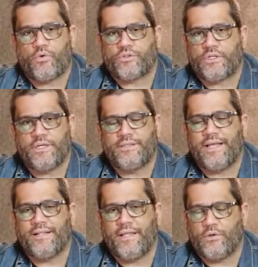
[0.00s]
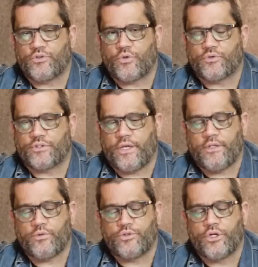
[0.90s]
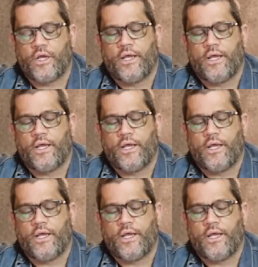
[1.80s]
não conseguir entender os conceitos